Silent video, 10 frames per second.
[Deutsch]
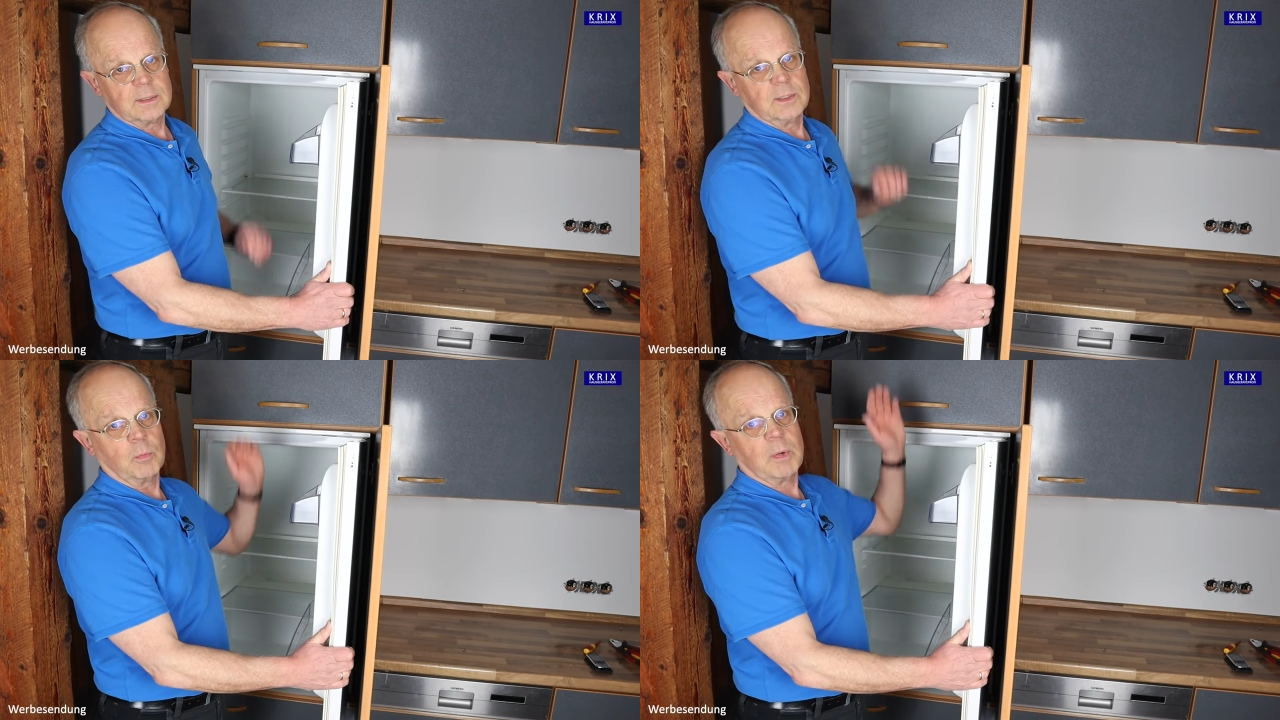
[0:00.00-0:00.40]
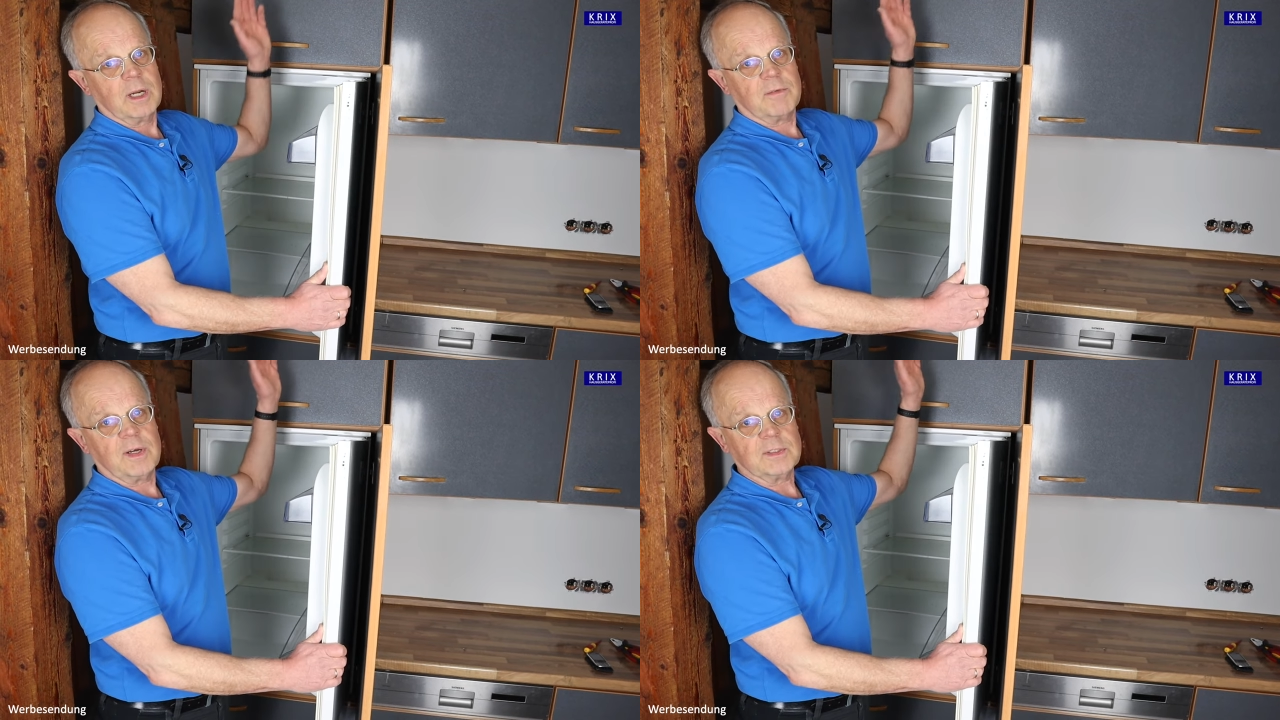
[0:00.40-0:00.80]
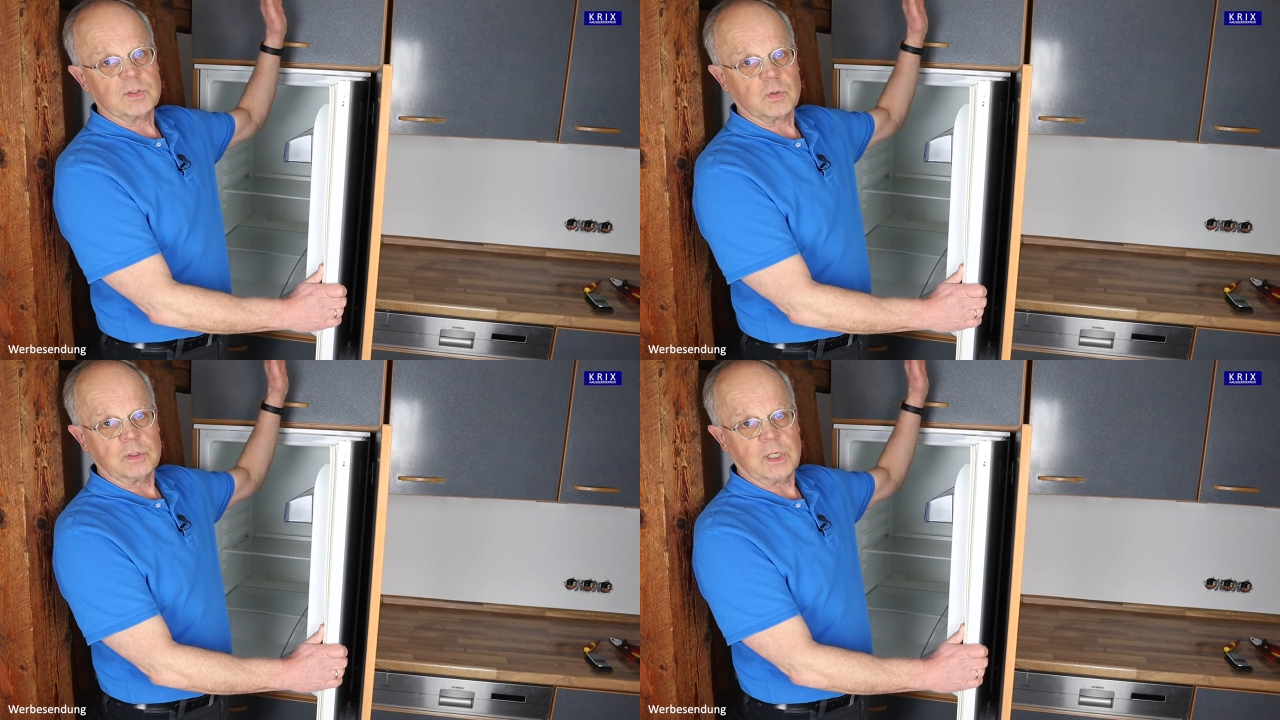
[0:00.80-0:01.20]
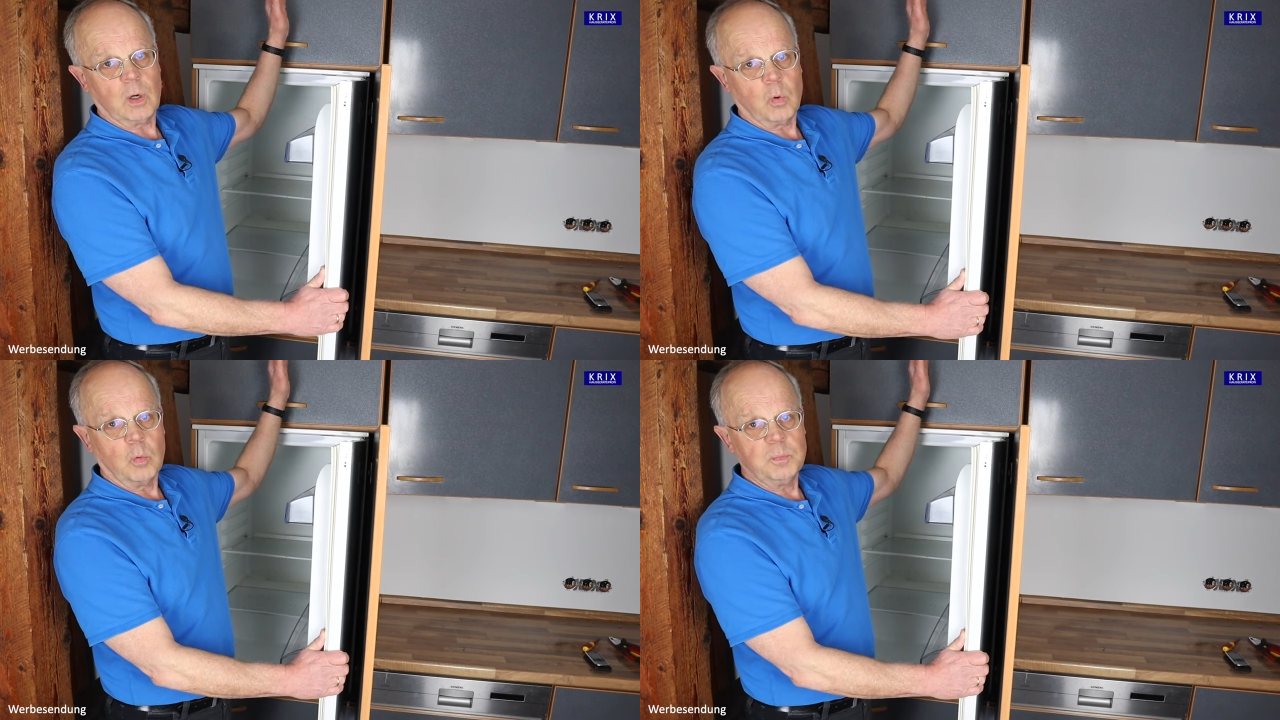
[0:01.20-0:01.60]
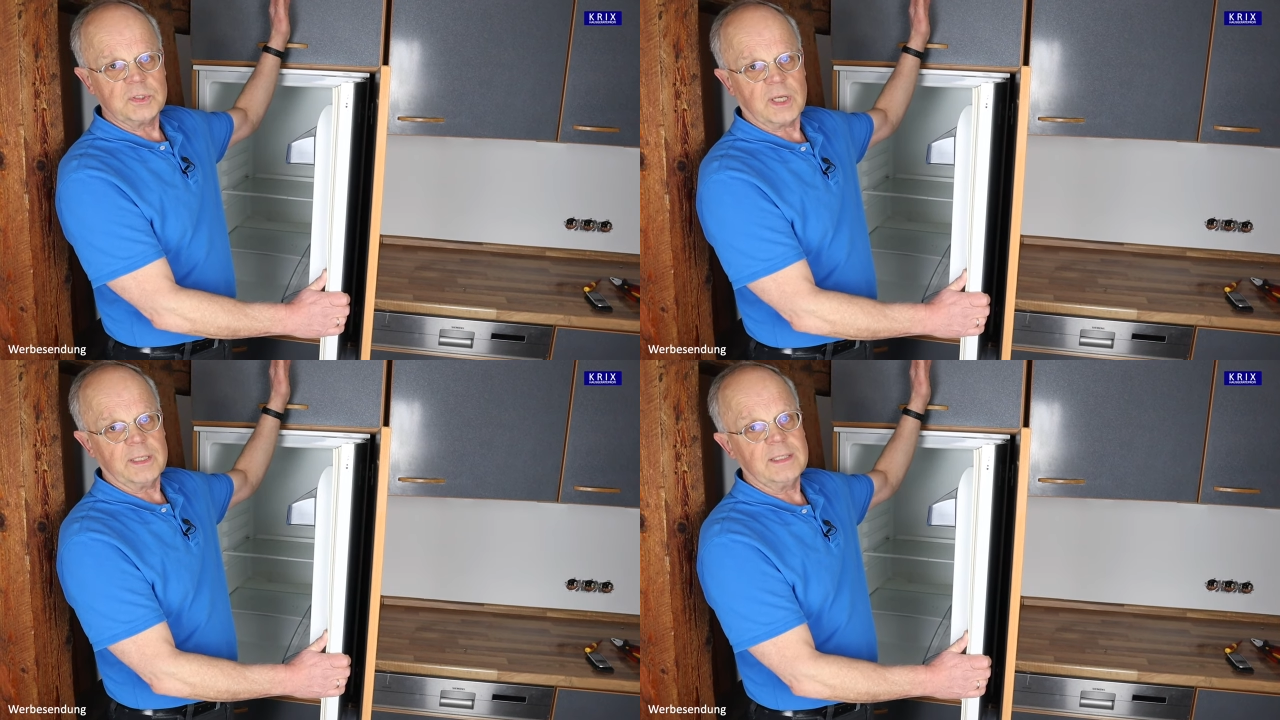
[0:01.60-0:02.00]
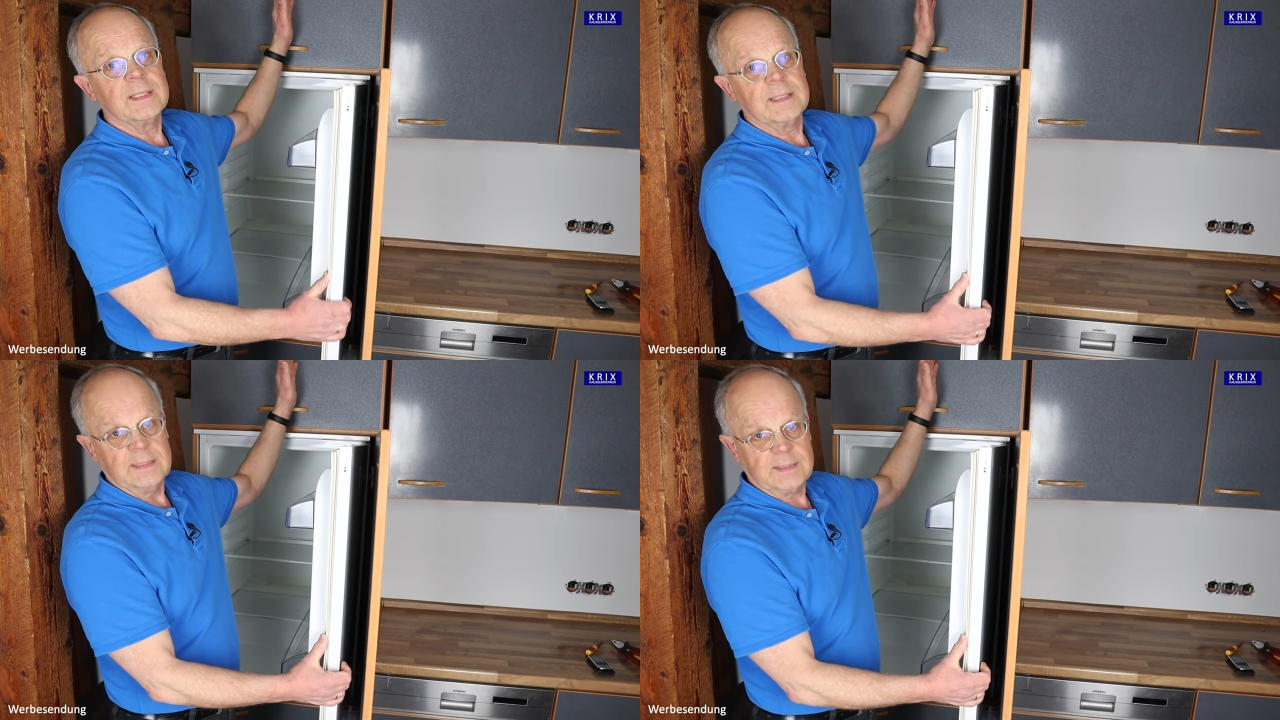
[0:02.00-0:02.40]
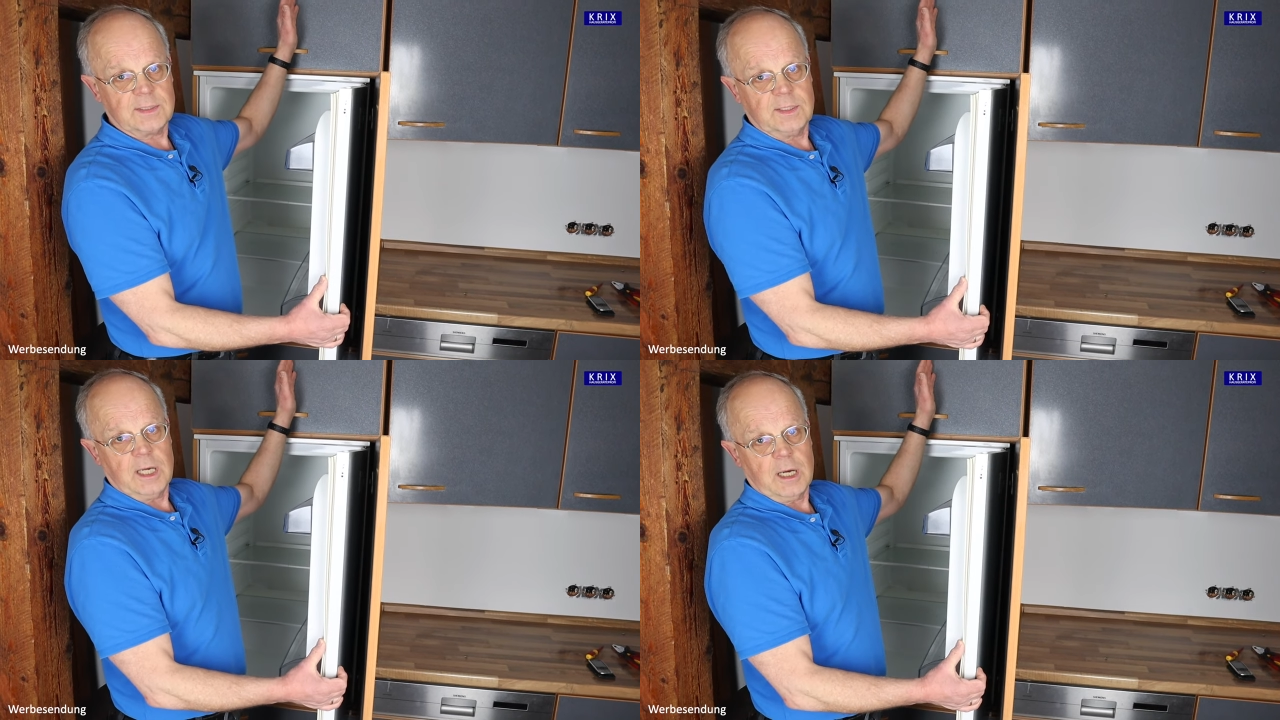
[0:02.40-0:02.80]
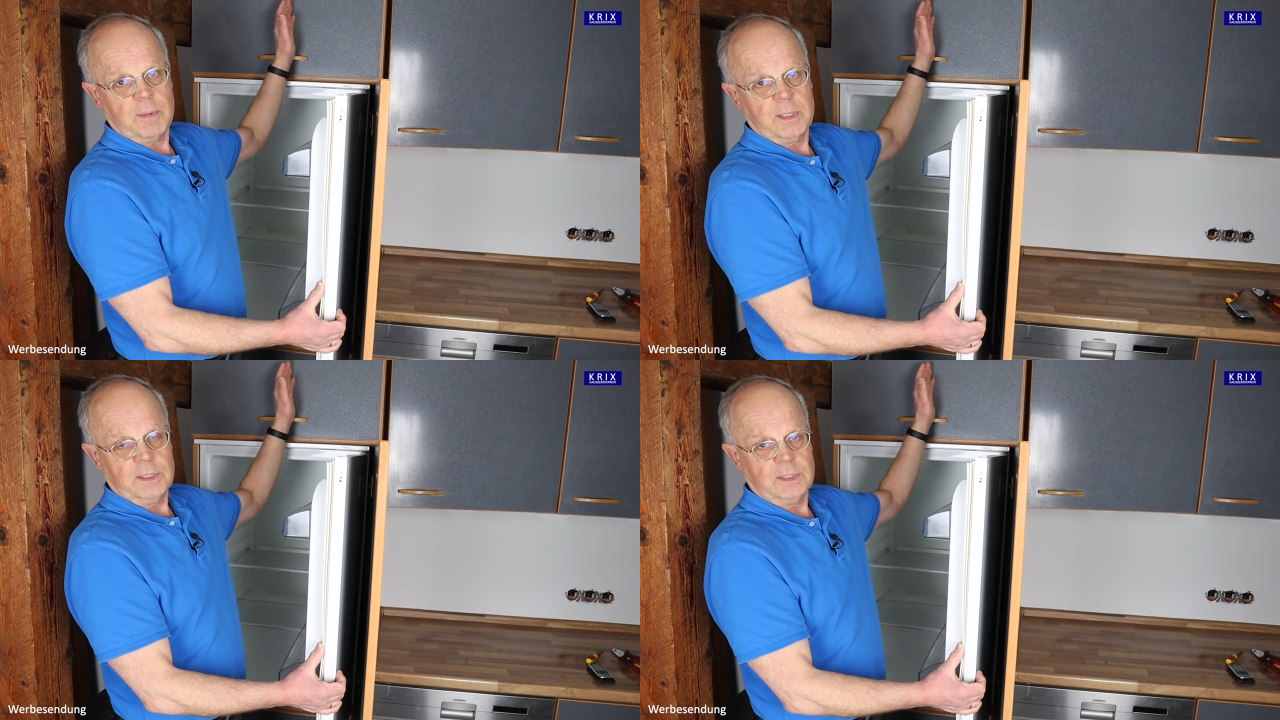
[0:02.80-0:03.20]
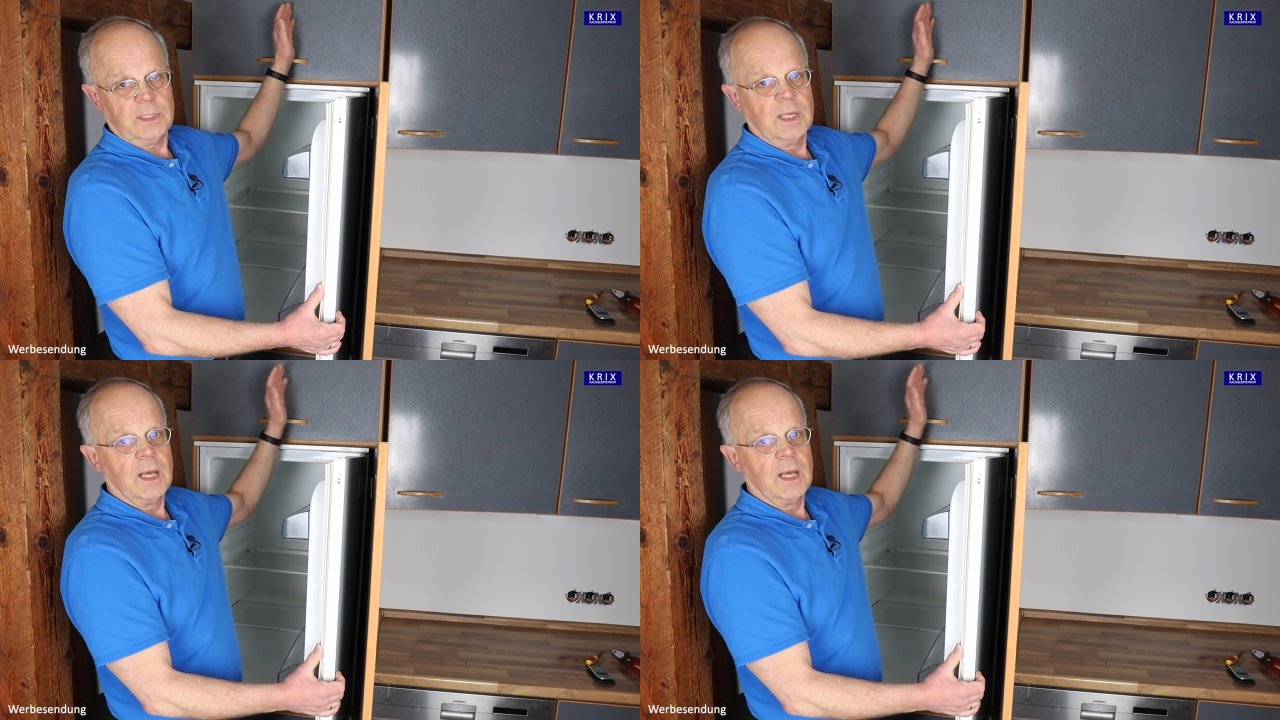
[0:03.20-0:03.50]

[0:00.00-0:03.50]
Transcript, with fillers: Normalerweise sollte er oben sein, ist hier aber nicht.